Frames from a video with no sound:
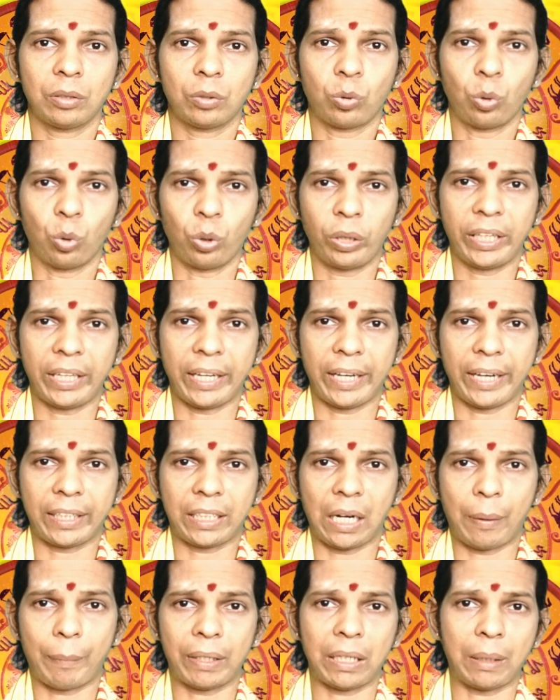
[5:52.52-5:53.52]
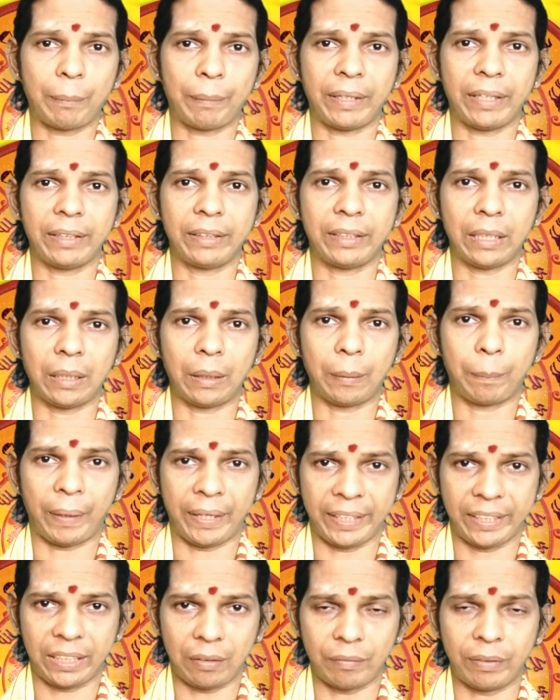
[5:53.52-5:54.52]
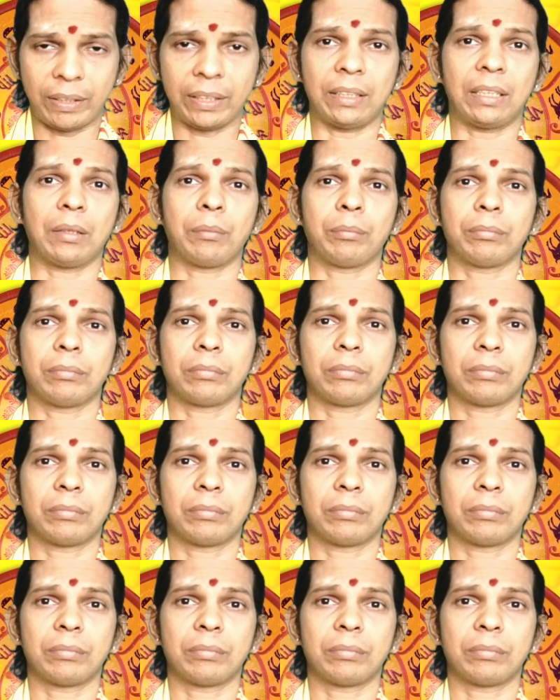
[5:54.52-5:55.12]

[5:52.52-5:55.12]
கூடிய கவனம் எடுத்து படிக்க வேண்டும்